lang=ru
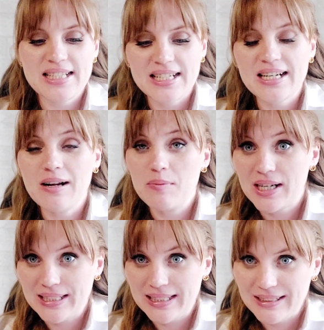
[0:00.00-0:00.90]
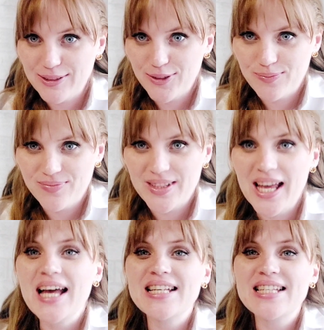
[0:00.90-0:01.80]
телеграм-канал,
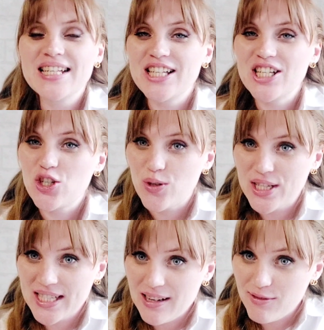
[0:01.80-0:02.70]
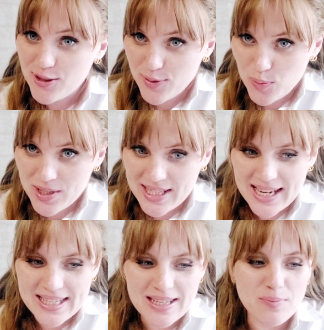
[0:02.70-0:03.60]
Ссылочку оставлю в
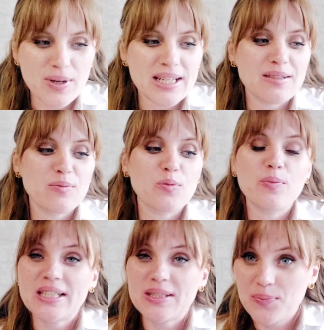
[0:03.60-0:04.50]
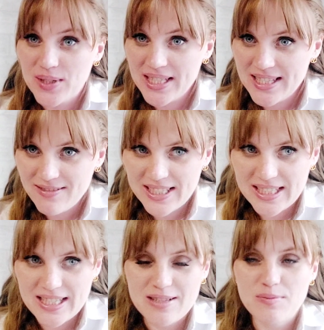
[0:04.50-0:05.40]
описании, поэтому
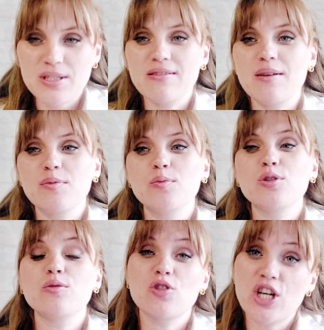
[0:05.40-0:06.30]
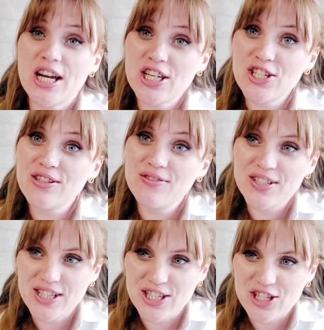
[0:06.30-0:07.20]
подписывайтесь, и мы с вами будем чаще
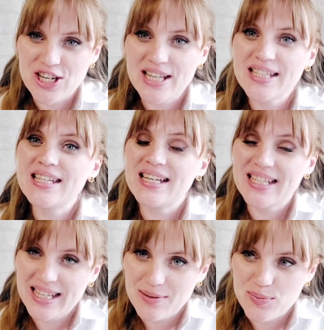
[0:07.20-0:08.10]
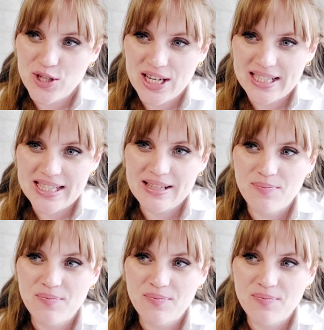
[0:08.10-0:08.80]
встречаться и общаться.